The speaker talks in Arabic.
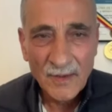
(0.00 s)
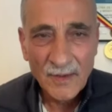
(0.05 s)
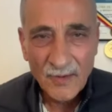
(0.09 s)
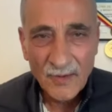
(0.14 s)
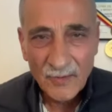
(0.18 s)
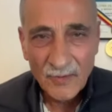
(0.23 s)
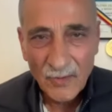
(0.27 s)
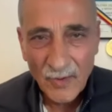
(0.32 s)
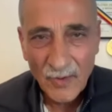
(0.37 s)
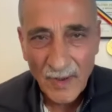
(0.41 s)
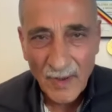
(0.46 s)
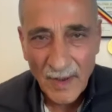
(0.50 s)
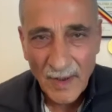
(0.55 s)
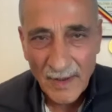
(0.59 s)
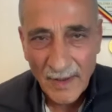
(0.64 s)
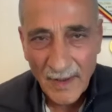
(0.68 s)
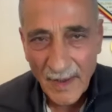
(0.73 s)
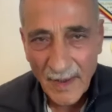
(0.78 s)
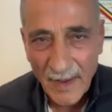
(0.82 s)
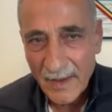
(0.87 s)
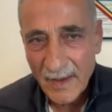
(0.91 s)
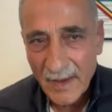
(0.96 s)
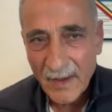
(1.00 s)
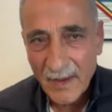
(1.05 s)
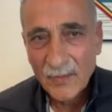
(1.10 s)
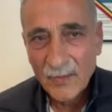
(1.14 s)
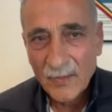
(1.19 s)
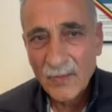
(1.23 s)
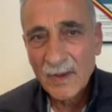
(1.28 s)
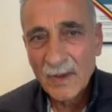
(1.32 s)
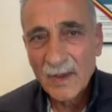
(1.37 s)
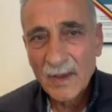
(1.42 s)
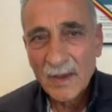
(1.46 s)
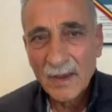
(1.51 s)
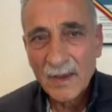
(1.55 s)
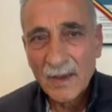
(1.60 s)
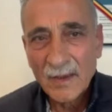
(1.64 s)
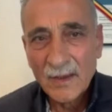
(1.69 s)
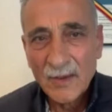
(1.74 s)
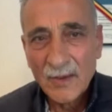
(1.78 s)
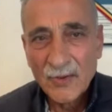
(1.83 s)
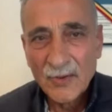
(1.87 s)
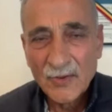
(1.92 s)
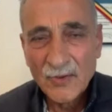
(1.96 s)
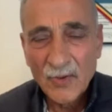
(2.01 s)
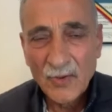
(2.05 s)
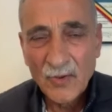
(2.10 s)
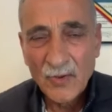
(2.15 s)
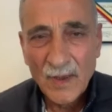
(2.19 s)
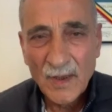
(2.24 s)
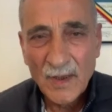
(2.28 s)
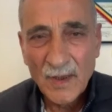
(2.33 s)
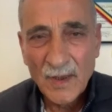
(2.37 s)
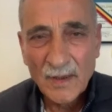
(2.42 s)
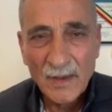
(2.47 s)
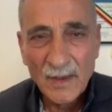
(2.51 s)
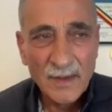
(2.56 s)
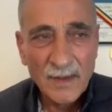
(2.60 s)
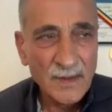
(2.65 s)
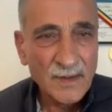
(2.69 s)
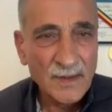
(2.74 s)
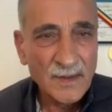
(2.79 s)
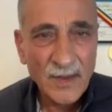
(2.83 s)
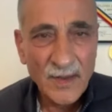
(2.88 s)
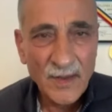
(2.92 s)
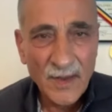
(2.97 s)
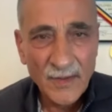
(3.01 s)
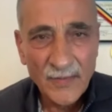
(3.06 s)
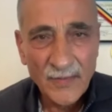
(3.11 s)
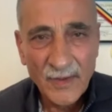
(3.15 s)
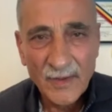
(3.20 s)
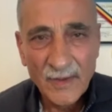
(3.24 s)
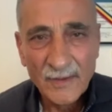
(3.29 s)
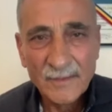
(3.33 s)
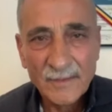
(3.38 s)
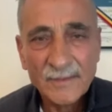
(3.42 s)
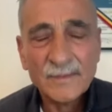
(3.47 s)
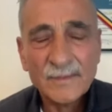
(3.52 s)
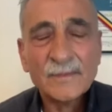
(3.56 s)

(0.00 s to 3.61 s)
دكتور علي حياكم الله شكرا للاستضافة